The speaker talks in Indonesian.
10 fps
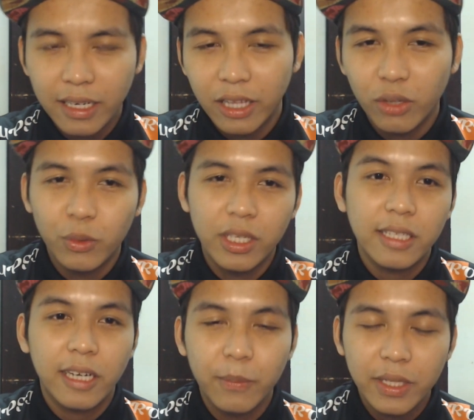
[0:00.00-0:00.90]
ataupun
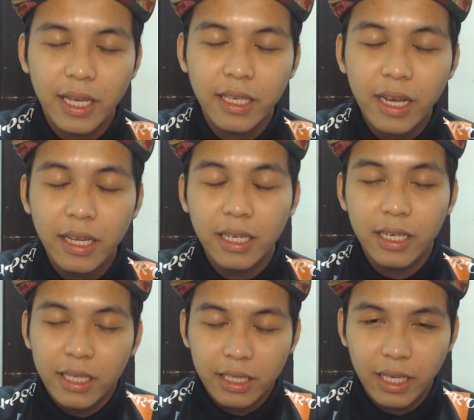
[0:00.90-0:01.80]
subscriber saya
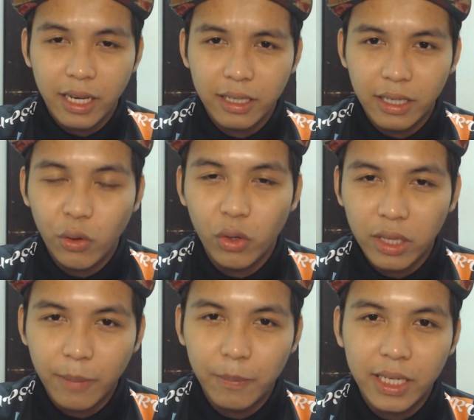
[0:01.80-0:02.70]
yang
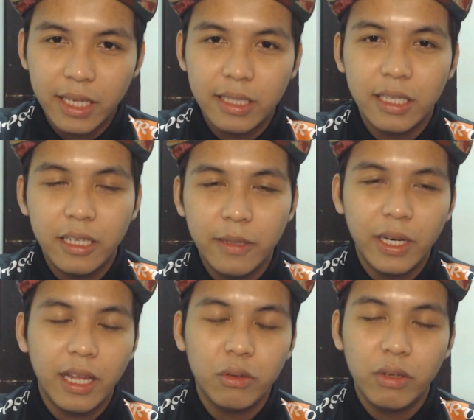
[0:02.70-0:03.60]
download aplikasi ini
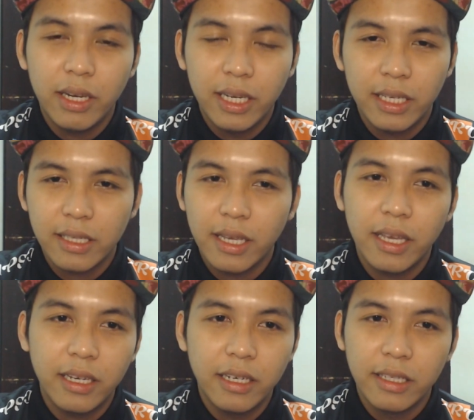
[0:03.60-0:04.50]
melalui link
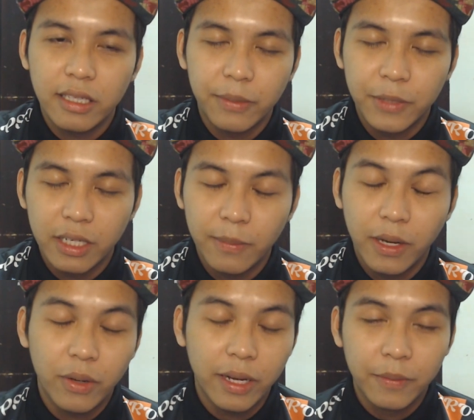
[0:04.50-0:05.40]
saya di description di
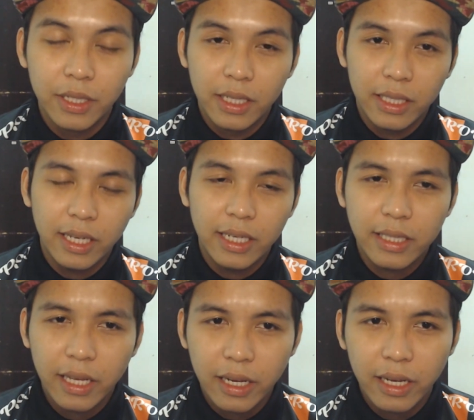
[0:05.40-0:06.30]
bawah. Jadi
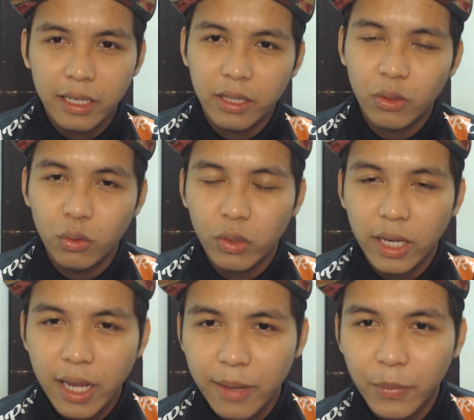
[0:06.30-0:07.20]
saya akan
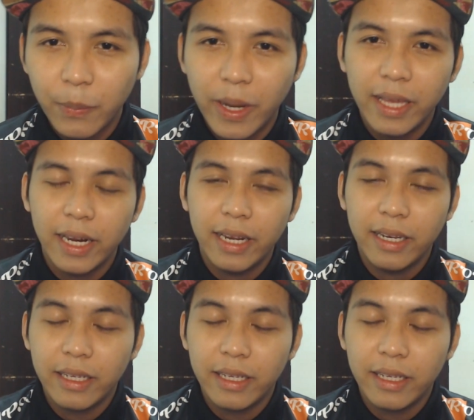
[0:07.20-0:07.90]
tunjukkanlah pembayaran